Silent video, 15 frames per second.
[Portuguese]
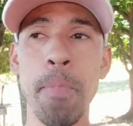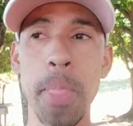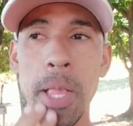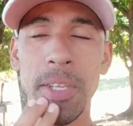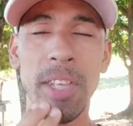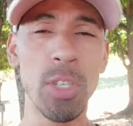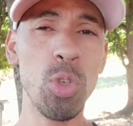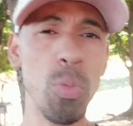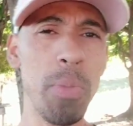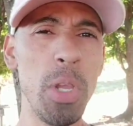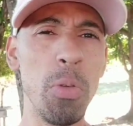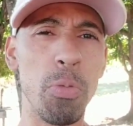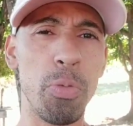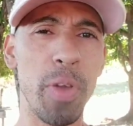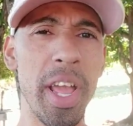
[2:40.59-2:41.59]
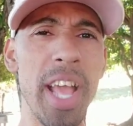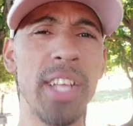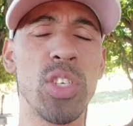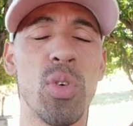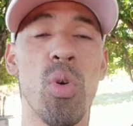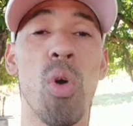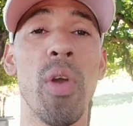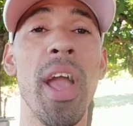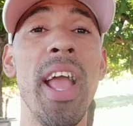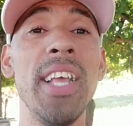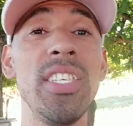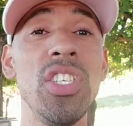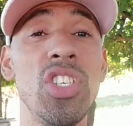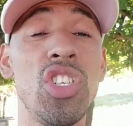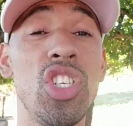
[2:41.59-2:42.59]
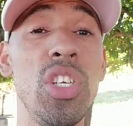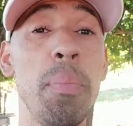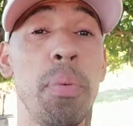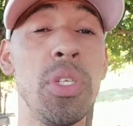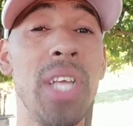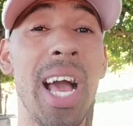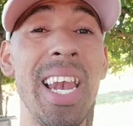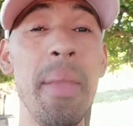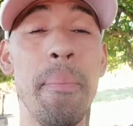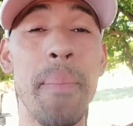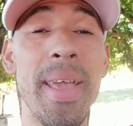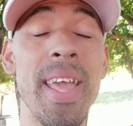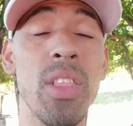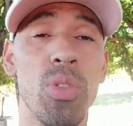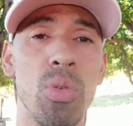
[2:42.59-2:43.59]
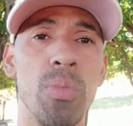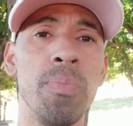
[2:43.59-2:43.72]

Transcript: seja o milho verde, qualquer esse tipo de alimento,